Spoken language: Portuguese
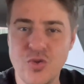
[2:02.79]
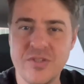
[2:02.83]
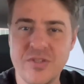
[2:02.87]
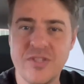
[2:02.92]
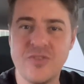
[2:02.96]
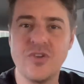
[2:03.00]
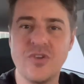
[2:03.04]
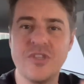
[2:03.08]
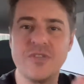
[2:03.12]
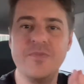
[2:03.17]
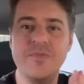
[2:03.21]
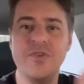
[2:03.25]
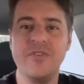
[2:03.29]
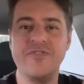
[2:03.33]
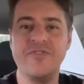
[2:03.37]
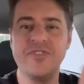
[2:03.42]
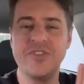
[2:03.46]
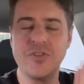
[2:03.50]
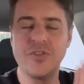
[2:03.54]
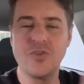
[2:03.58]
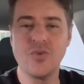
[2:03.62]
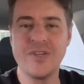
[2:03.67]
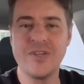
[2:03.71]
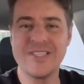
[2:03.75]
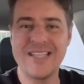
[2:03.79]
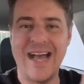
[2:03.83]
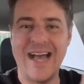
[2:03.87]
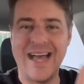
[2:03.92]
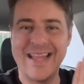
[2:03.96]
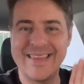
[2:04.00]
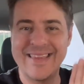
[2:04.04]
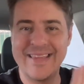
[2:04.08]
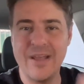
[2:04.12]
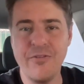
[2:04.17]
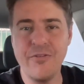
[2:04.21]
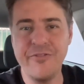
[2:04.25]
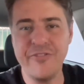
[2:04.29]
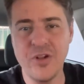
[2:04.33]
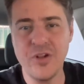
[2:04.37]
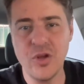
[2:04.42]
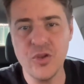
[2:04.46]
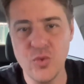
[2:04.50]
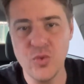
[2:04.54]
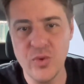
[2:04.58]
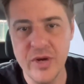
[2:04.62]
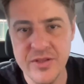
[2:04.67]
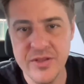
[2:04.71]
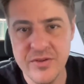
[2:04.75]
de 2022, até o final
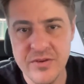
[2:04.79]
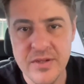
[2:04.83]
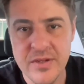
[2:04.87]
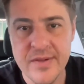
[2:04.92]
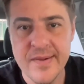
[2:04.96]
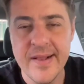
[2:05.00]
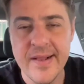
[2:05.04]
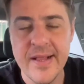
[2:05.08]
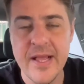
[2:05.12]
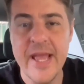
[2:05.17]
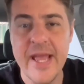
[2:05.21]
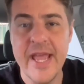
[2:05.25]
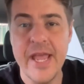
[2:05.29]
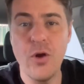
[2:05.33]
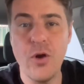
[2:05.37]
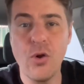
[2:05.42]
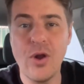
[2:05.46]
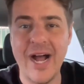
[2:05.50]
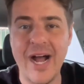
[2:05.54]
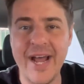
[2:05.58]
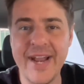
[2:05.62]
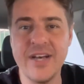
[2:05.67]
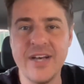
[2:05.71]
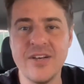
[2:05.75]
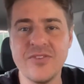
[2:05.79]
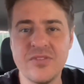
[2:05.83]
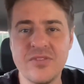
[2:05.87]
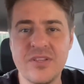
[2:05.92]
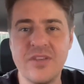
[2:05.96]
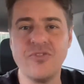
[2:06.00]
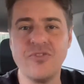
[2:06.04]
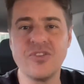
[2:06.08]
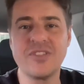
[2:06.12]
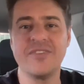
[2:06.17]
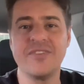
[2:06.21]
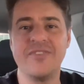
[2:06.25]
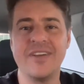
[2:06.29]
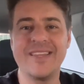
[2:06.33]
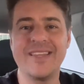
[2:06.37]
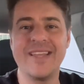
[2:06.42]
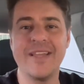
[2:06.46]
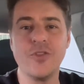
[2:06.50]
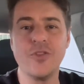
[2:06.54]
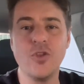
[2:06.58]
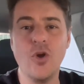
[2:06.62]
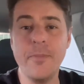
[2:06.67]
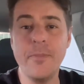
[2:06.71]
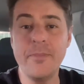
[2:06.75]
do ano, eu garanto que você vai ter
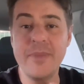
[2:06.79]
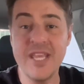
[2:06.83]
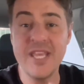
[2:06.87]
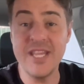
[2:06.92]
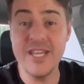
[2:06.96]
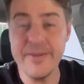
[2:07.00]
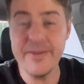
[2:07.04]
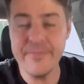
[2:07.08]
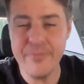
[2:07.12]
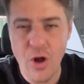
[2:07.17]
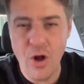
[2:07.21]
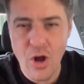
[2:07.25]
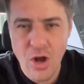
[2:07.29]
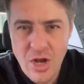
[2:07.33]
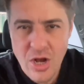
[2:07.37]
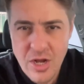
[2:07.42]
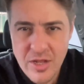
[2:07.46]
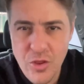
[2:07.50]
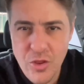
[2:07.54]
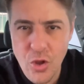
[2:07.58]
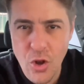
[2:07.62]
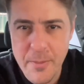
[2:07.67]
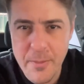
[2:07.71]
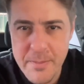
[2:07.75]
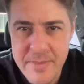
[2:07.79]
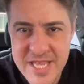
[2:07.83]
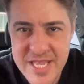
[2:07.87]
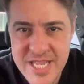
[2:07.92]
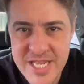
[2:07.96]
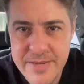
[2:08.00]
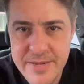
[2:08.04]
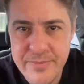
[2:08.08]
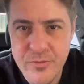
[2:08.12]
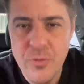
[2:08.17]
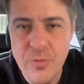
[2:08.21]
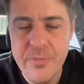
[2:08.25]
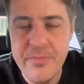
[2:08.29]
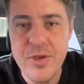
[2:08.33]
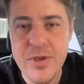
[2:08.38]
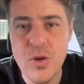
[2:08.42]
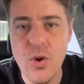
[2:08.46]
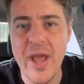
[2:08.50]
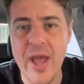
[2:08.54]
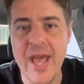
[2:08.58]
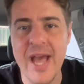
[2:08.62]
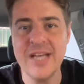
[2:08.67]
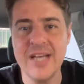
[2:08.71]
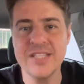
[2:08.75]
no mínimo, no mínimo, mil
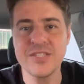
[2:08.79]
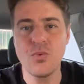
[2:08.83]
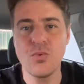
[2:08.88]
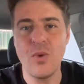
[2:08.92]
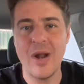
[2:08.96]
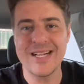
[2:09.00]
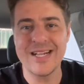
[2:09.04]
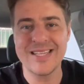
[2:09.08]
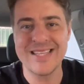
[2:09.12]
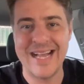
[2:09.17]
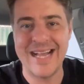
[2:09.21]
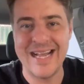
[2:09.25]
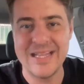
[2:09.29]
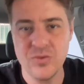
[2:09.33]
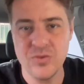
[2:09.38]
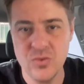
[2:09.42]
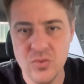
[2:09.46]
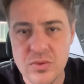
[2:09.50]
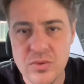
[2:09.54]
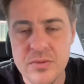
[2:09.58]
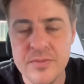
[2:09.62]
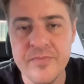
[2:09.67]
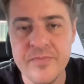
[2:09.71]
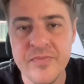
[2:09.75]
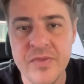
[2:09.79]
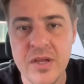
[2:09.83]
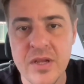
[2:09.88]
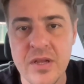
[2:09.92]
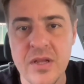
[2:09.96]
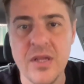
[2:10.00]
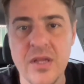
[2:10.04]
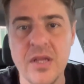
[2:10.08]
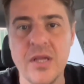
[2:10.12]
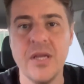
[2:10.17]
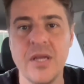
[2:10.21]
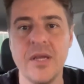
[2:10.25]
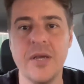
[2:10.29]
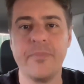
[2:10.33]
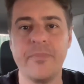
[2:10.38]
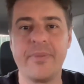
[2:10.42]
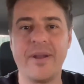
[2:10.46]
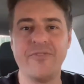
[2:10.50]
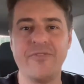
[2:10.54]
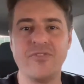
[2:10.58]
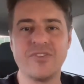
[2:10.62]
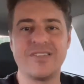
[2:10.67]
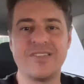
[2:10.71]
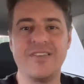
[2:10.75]
reais guardado
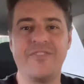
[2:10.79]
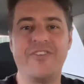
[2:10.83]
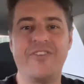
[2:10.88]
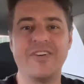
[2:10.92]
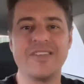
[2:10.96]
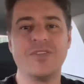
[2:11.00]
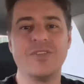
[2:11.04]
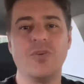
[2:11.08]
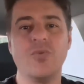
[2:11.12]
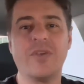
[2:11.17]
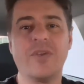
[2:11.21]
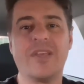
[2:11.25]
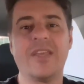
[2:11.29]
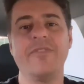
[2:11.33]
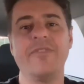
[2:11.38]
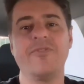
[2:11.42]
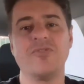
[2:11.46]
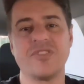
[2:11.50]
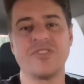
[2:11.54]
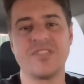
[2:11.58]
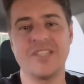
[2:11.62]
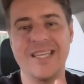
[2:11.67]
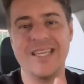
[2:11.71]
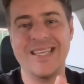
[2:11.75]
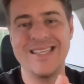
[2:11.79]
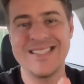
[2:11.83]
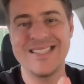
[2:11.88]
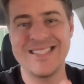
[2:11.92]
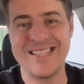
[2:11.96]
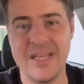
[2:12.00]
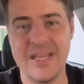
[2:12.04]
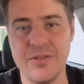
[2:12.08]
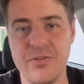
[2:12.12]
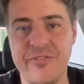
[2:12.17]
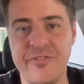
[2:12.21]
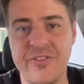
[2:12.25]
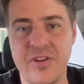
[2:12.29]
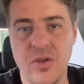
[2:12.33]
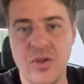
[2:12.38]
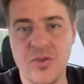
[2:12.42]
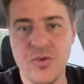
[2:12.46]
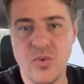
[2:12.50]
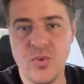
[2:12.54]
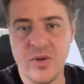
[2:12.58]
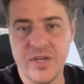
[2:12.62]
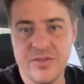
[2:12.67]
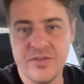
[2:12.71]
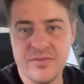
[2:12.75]
para você fazer o que você quiser no final
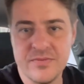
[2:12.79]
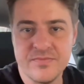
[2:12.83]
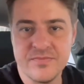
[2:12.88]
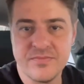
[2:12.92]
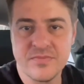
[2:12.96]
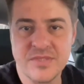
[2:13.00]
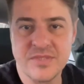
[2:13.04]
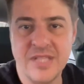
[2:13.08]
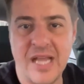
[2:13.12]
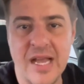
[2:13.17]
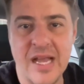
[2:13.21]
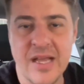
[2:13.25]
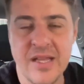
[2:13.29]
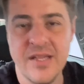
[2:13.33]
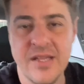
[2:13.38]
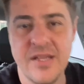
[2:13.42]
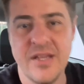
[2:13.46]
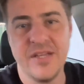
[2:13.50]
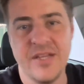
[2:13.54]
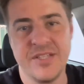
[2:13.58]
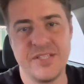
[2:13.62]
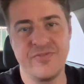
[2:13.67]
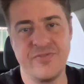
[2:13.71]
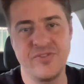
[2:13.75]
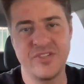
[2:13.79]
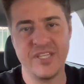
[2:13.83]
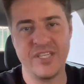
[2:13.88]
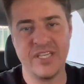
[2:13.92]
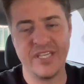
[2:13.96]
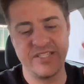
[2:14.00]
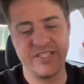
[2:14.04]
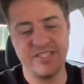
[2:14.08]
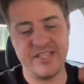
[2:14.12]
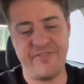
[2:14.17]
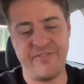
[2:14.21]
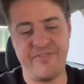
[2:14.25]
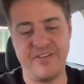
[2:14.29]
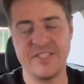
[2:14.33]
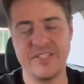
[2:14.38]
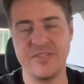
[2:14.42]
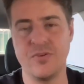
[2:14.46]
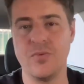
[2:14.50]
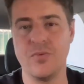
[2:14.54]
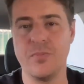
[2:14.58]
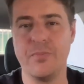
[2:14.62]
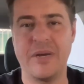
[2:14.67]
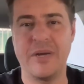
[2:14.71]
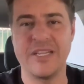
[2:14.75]
do ano, tá? Se você quiser fazer
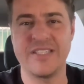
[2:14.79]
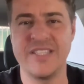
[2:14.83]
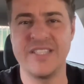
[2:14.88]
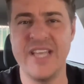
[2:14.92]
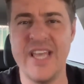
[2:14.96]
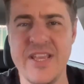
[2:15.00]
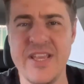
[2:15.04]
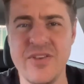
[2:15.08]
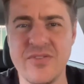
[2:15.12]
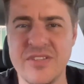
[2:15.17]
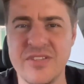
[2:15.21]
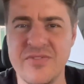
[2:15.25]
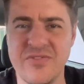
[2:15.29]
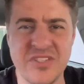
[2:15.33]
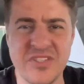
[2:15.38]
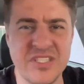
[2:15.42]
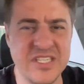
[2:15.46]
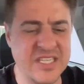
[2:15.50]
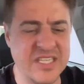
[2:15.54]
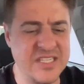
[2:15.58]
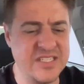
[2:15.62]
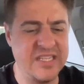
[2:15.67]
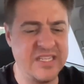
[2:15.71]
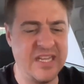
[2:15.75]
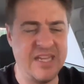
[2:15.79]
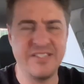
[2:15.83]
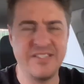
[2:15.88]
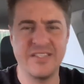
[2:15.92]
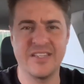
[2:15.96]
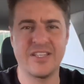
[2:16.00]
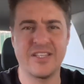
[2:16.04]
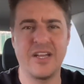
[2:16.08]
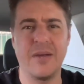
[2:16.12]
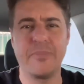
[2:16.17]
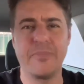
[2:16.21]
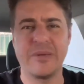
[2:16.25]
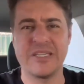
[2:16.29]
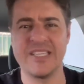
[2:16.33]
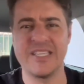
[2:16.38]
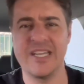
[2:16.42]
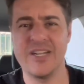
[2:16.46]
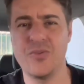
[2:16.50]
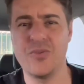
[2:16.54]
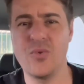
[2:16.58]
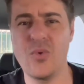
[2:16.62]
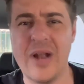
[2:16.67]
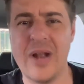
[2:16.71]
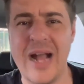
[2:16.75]
um passeio, se você quiser adiantar uma
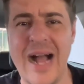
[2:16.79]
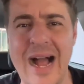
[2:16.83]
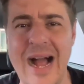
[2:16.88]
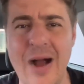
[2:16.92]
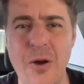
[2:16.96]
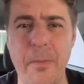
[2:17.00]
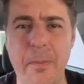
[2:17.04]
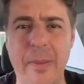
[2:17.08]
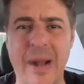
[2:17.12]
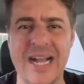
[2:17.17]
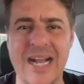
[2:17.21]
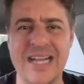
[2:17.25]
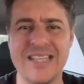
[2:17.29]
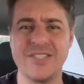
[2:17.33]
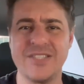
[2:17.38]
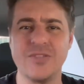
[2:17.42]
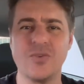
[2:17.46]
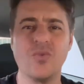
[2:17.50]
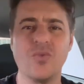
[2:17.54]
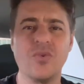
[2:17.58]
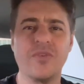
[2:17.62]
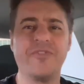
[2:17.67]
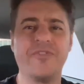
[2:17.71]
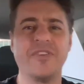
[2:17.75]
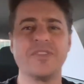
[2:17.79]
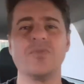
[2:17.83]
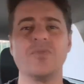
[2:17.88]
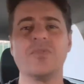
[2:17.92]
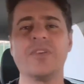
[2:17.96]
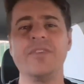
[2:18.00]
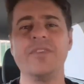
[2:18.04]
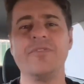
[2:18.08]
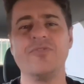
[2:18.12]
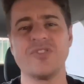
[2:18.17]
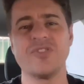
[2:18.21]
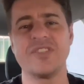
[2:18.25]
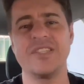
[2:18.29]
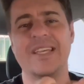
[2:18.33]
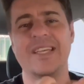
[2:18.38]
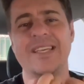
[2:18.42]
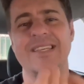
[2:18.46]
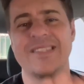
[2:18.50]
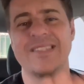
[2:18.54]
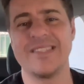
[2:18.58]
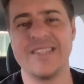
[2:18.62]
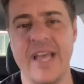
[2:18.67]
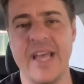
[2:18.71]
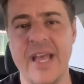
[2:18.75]
parcela do carro, pagar seguro, fazer o que você
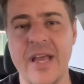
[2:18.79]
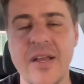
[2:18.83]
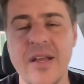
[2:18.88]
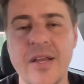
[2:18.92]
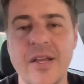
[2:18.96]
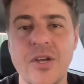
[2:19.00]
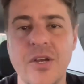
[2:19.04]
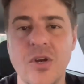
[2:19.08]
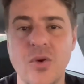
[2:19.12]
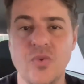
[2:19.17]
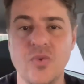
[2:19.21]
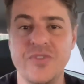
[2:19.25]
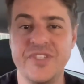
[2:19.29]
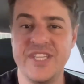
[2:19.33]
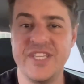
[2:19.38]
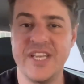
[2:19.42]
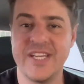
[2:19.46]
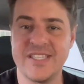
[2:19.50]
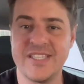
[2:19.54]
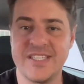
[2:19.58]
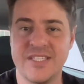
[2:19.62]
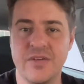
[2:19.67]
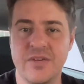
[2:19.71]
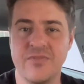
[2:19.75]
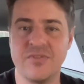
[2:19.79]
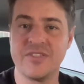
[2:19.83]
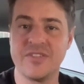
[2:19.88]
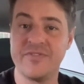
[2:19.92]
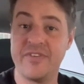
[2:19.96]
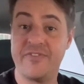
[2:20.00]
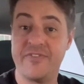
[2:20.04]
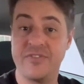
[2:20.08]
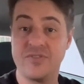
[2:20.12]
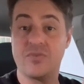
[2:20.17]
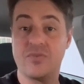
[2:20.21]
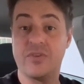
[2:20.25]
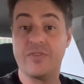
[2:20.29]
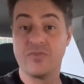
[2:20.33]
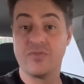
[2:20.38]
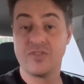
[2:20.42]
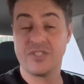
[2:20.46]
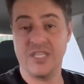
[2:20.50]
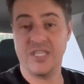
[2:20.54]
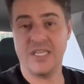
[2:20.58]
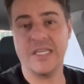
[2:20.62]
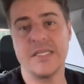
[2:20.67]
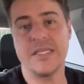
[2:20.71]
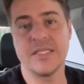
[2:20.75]
quiser, o dinheiro é seu, você vai fazer o que
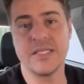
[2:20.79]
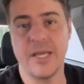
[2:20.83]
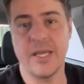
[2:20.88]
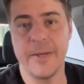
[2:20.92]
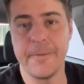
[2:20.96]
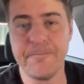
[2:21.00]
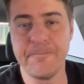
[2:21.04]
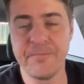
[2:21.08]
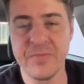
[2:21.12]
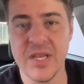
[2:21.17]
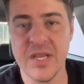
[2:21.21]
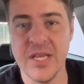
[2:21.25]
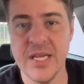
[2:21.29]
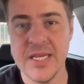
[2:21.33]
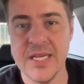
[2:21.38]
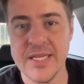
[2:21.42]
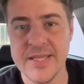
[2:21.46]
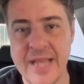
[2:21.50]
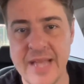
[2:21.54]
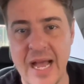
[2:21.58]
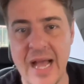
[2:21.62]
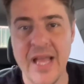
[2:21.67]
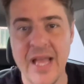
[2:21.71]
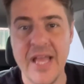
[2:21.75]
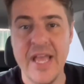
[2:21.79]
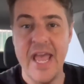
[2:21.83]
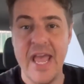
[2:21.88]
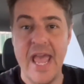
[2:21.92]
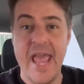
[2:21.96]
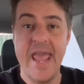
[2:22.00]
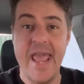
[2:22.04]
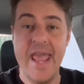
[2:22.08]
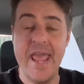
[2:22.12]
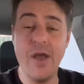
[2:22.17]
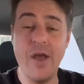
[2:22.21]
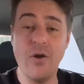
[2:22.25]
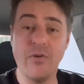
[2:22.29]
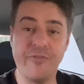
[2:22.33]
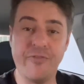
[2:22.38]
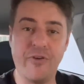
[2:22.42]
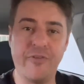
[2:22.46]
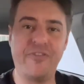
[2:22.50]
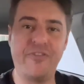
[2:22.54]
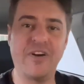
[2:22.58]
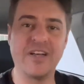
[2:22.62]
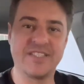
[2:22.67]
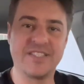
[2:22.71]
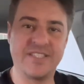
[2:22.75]
você quiser, tá? Eu vou
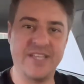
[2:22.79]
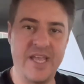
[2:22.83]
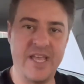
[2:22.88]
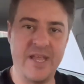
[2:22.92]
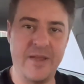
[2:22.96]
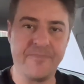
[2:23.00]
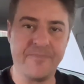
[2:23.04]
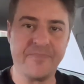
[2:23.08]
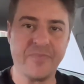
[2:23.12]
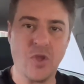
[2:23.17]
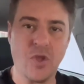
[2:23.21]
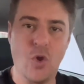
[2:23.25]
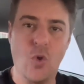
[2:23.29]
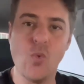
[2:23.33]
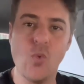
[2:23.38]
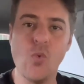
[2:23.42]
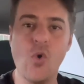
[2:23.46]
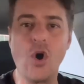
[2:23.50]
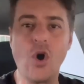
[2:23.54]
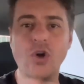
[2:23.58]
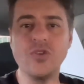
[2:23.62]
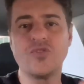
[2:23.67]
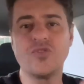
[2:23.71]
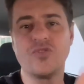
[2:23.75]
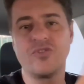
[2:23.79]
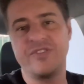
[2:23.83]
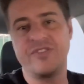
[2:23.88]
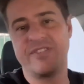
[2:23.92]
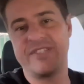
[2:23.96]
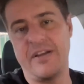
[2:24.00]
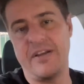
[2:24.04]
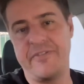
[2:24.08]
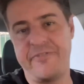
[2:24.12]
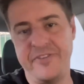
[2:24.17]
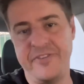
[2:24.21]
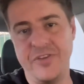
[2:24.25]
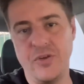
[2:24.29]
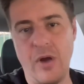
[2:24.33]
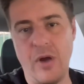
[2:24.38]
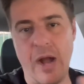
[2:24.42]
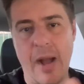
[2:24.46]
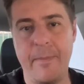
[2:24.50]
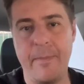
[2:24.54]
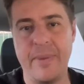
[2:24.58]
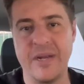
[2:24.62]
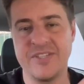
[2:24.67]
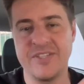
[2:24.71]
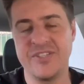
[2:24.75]
fazer um outro desafio a
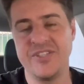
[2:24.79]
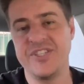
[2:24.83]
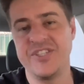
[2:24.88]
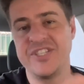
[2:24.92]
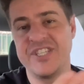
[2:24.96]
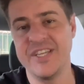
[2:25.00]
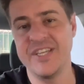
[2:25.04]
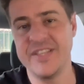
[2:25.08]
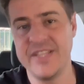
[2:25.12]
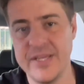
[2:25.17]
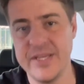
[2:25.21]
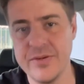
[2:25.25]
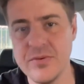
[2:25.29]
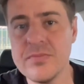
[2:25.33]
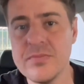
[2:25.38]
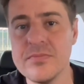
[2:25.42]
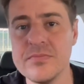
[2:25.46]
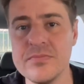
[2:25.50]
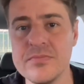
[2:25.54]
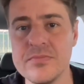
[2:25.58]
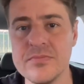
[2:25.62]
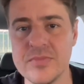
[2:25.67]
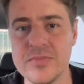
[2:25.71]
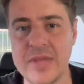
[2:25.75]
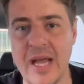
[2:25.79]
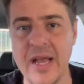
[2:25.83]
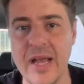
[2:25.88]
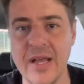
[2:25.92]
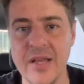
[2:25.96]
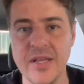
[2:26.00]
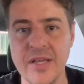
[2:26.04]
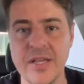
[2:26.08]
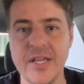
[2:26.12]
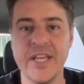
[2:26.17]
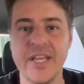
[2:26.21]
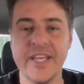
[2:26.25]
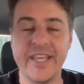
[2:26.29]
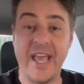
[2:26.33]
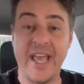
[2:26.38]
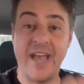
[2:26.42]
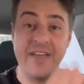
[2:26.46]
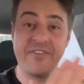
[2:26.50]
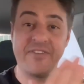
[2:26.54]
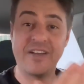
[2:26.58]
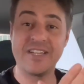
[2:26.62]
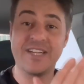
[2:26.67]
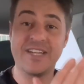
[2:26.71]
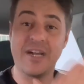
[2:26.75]
partir de janeiro, tá? Que aí
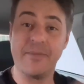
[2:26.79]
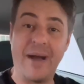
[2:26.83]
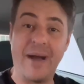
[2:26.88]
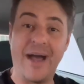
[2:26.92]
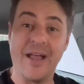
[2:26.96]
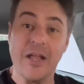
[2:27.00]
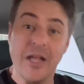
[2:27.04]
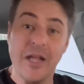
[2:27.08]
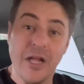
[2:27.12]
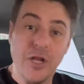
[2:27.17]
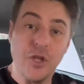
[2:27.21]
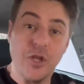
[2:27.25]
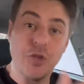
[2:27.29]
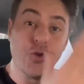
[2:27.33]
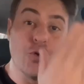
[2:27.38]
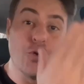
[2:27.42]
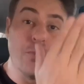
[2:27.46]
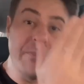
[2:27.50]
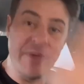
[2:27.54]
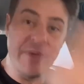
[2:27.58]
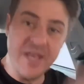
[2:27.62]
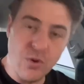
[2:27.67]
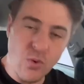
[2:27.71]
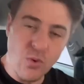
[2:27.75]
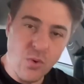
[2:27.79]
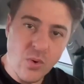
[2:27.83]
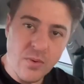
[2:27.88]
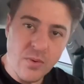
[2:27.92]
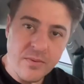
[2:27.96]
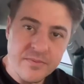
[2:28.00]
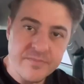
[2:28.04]
vai chamar do mil